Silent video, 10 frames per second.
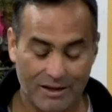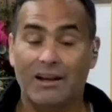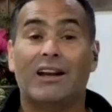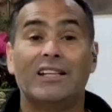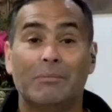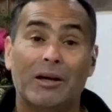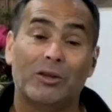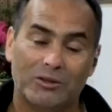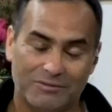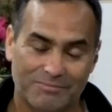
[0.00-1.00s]
El
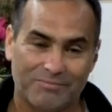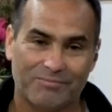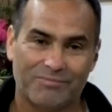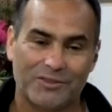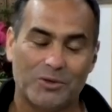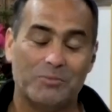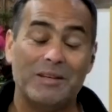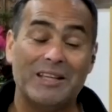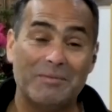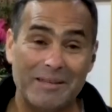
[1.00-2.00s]
llamado
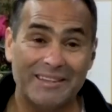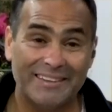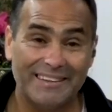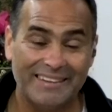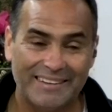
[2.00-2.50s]
humildemente